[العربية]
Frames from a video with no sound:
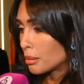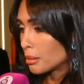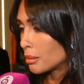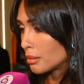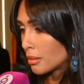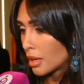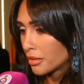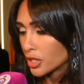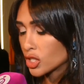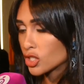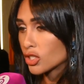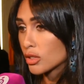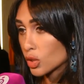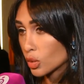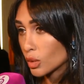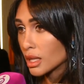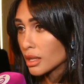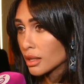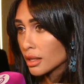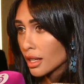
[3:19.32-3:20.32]
ما فيش
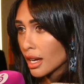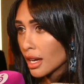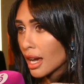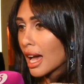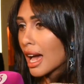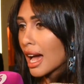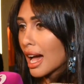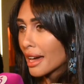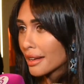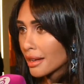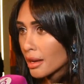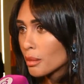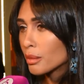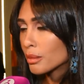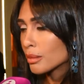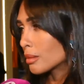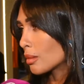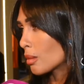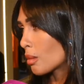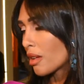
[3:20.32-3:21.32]
تصوير أنا
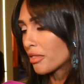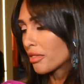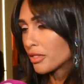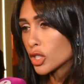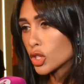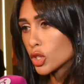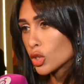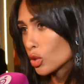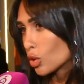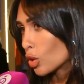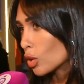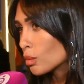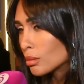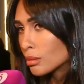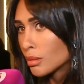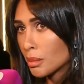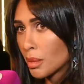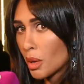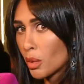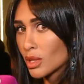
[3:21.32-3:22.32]
ما فيش
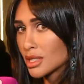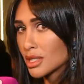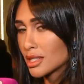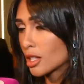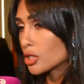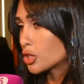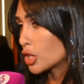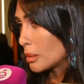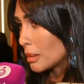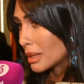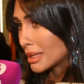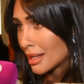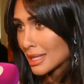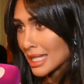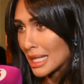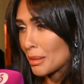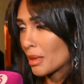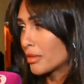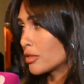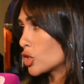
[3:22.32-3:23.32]
يوم ما بوصلش
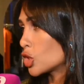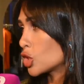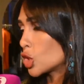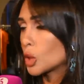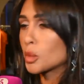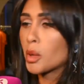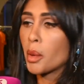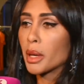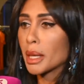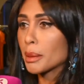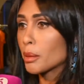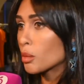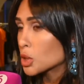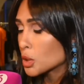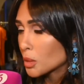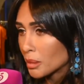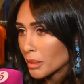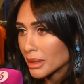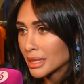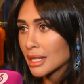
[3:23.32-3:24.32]
المدرسة ما فيش يوم ما
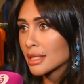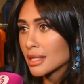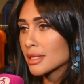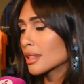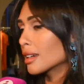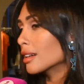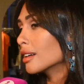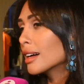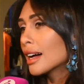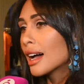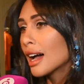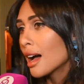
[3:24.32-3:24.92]
بجيبهمش من المدرسة